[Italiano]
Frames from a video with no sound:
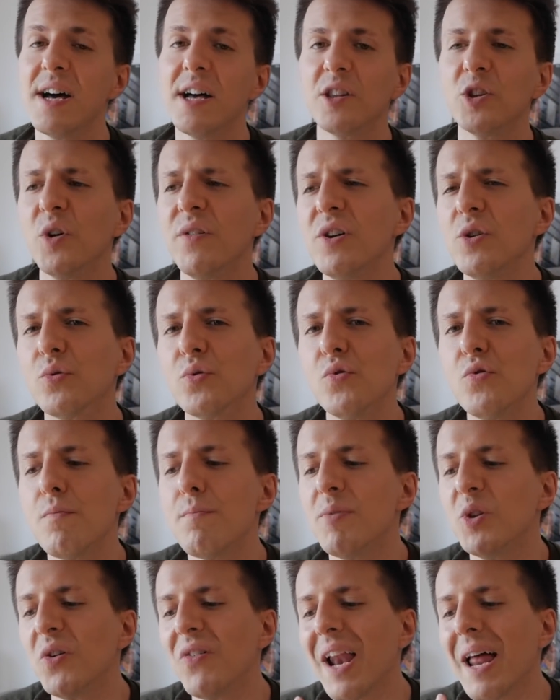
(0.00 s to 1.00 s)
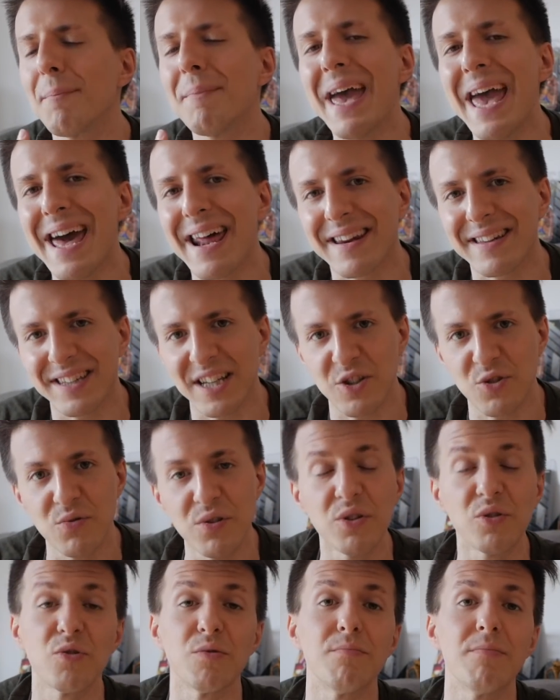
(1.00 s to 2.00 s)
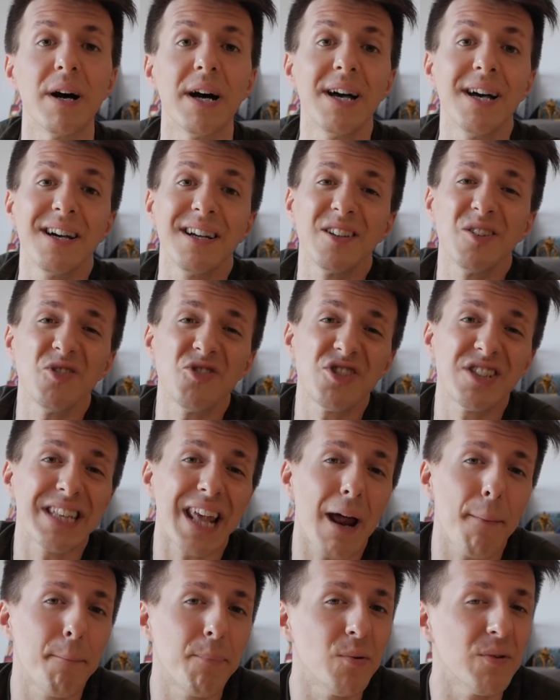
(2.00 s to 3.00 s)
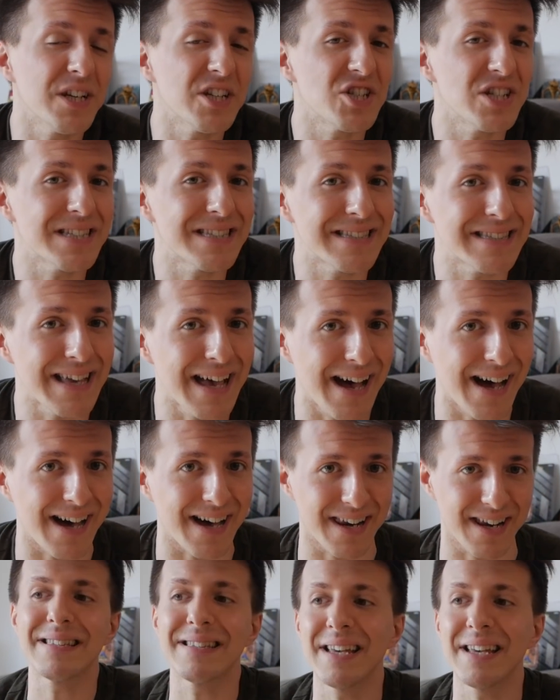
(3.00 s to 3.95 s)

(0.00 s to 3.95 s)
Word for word: dove YouTube dovrà mettere su YouTube non ci sarà più necessaria,